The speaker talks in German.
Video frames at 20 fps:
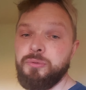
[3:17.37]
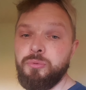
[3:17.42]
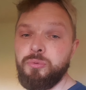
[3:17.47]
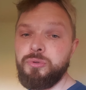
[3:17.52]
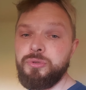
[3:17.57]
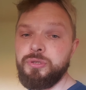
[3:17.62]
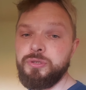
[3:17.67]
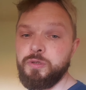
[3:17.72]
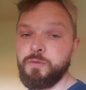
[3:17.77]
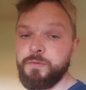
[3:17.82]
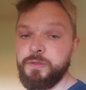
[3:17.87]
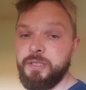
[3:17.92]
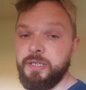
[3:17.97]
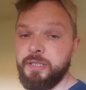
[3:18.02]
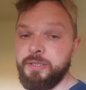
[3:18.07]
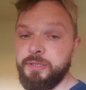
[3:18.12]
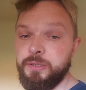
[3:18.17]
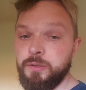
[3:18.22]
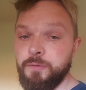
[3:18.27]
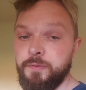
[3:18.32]
gut, so viel
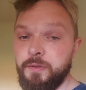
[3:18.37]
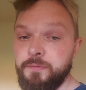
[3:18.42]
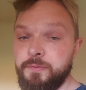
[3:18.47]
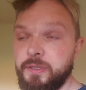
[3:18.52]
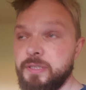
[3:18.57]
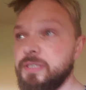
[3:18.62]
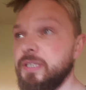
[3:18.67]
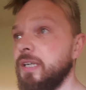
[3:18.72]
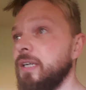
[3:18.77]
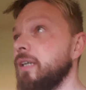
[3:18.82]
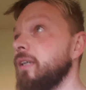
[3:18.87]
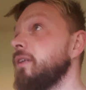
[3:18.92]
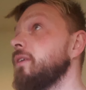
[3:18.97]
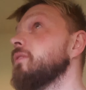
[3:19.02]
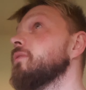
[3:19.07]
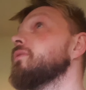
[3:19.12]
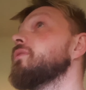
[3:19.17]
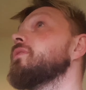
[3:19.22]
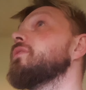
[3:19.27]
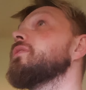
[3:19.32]
kann ich auf jeden Fall sagen.
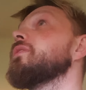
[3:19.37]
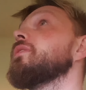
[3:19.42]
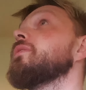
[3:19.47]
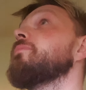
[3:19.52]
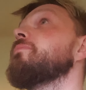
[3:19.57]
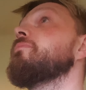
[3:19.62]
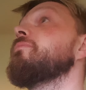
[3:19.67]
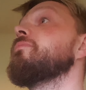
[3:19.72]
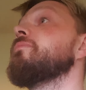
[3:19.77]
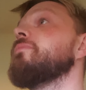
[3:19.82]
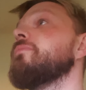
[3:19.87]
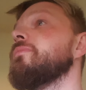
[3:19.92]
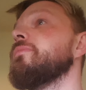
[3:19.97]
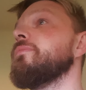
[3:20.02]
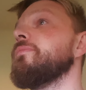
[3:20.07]
Und ähm,